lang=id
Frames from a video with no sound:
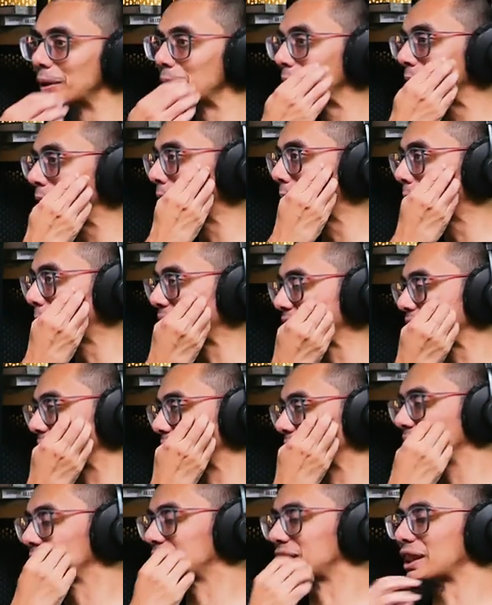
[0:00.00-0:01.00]
gitu. Mas,
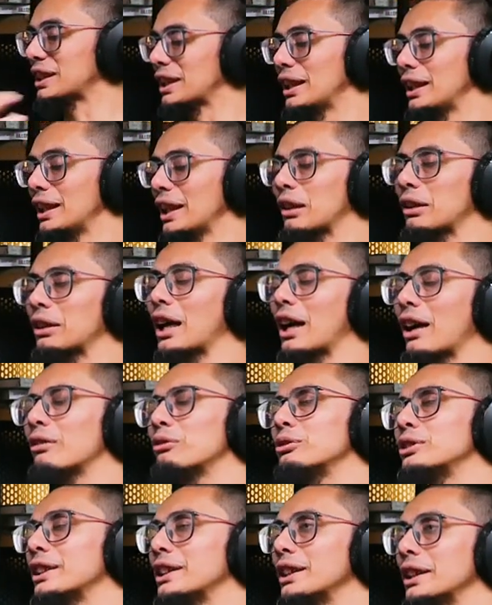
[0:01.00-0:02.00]
jadi
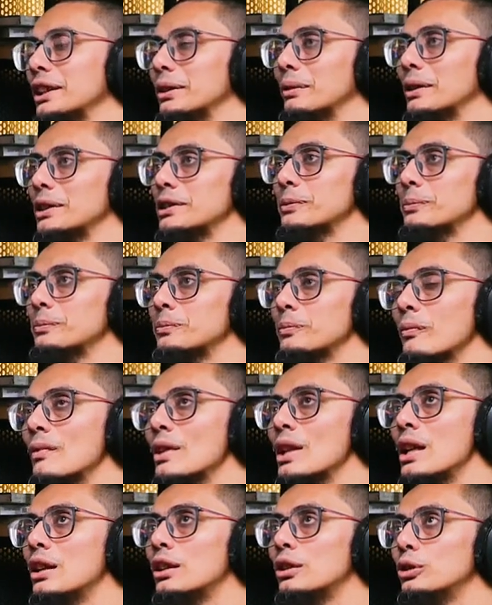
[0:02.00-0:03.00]
aku jadi ingat nih Mas.
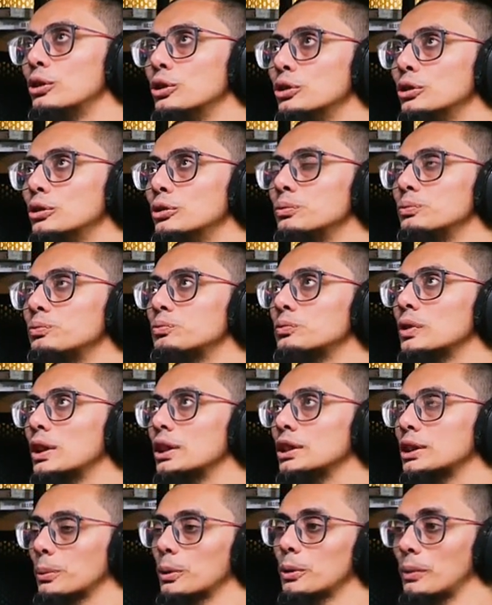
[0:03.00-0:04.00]
Yeah. Dulu
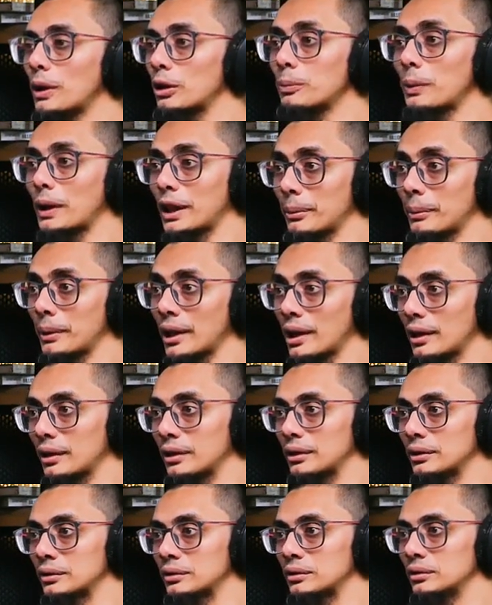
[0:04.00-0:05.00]
sebelum aku pakai Mac,
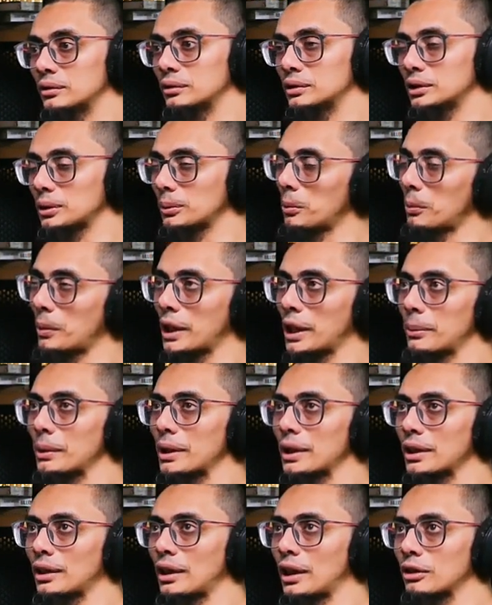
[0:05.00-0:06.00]
yeah. sebelum pakai
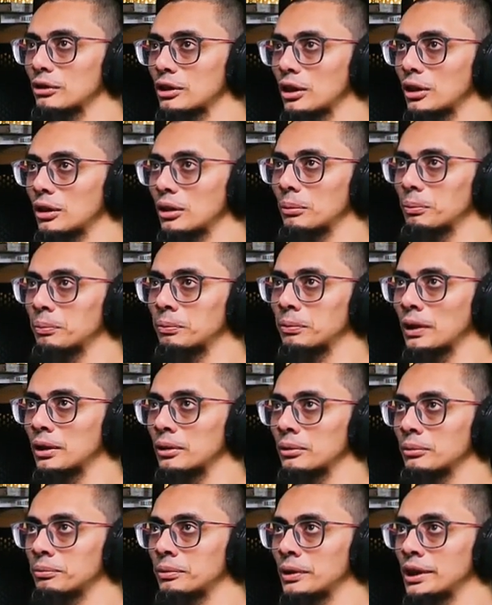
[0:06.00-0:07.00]
Mac, aku kalau
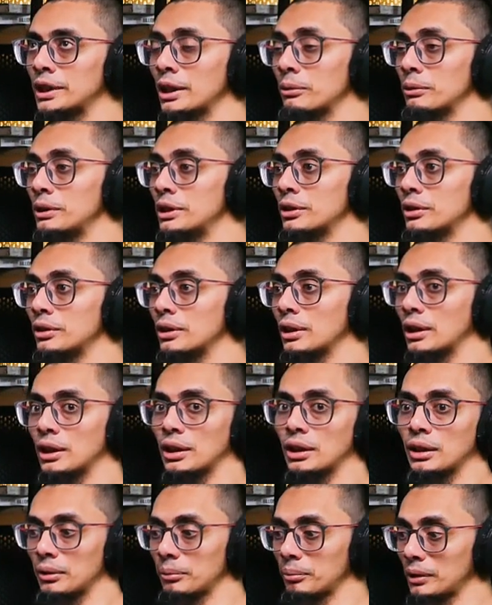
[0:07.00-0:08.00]
kan belinya win,
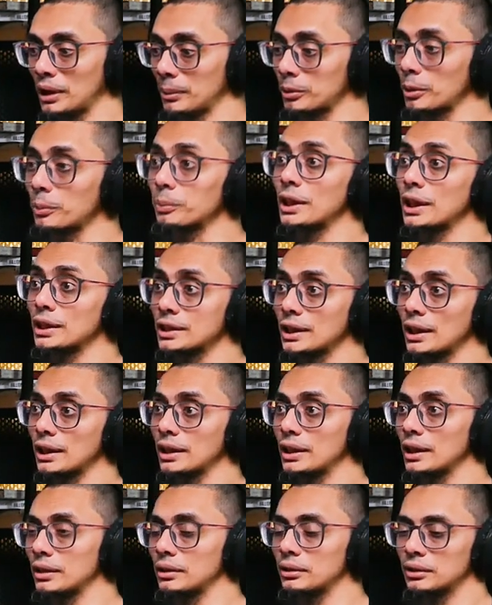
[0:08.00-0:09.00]
uh, laptop biasa
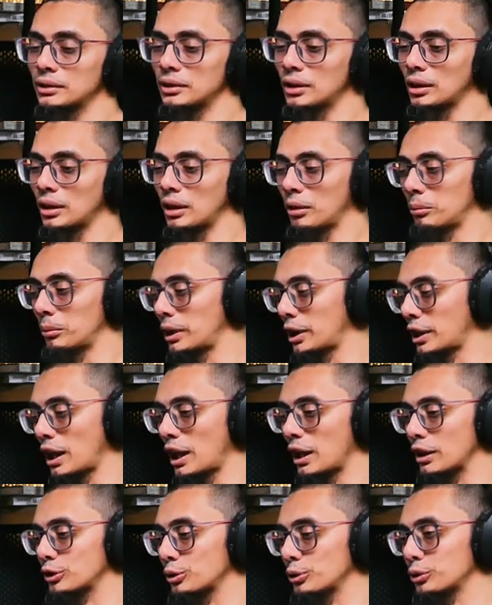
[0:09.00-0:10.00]
lah ya, hmm. merek
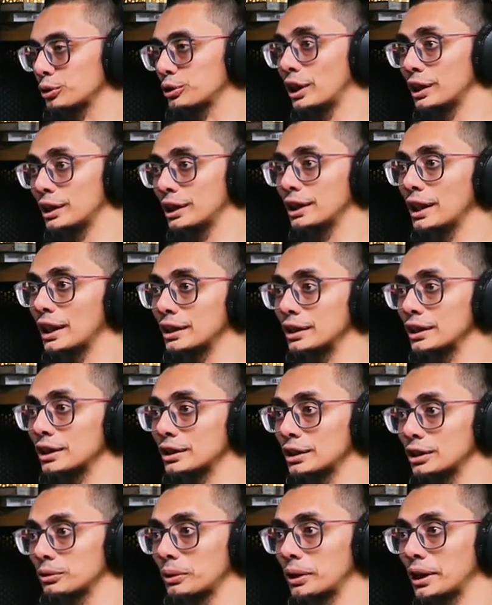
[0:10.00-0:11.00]
Asus ganti-ganti ya
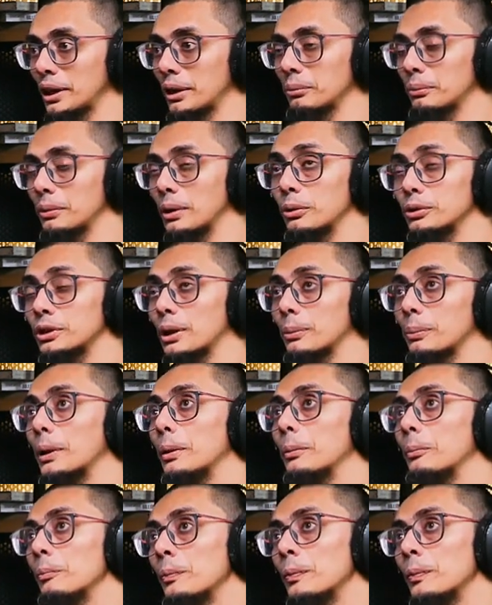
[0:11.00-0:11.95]
sesuai yang bagus apa.